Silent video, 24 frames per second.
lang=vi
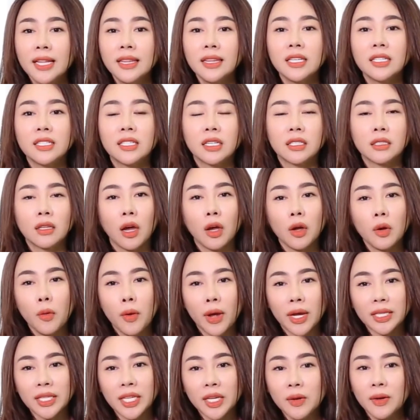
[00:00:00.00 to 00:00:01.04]
đến từ những thói
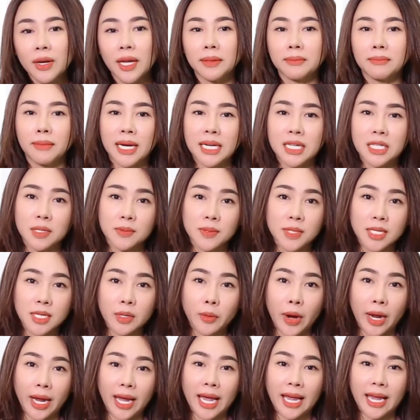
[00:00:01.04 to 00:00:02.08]
quen thiếu lành mạnh trong sinh
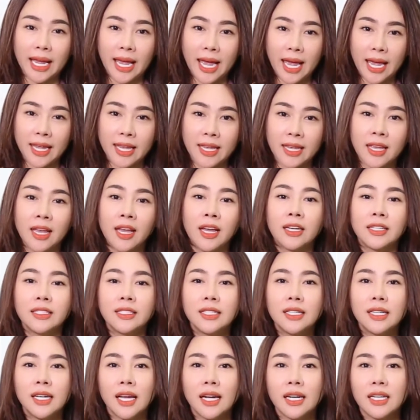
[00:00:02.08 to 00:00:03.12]
hoạt hàng ngày
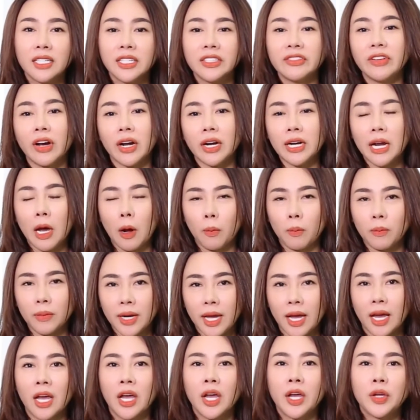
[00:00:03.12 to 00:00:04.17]
như là lười vận động
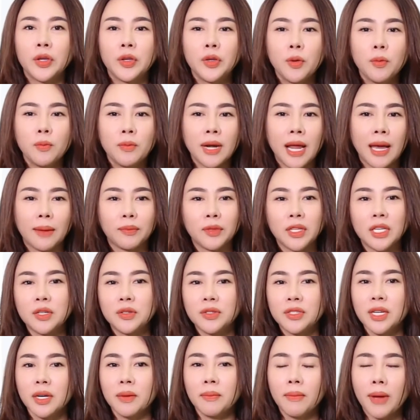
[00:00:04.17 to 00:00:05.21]
nè, dung nạp
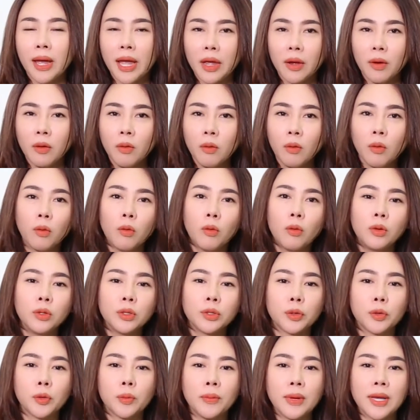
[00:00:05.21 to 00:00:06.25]
nhiều chất béo, uống
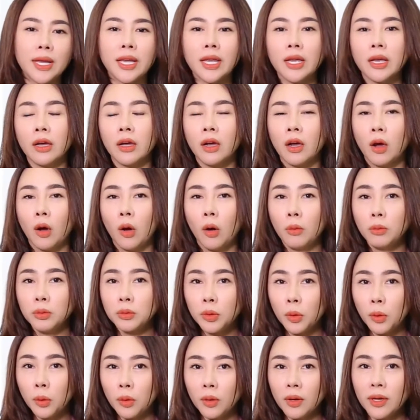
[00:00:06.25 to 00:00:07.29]
rượu bia,
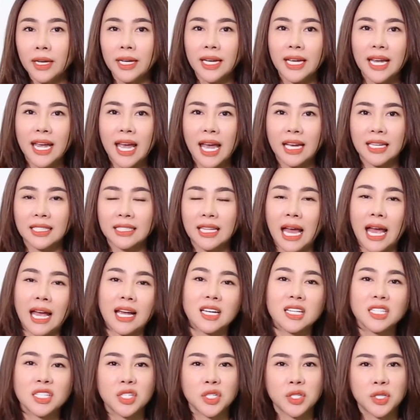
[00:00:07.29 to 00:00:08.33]
hút thuốc, căng
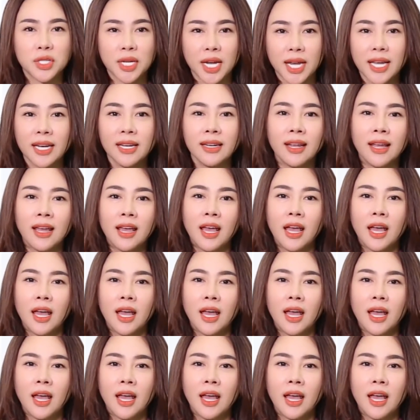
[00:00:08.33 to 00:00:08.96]
thẳng stress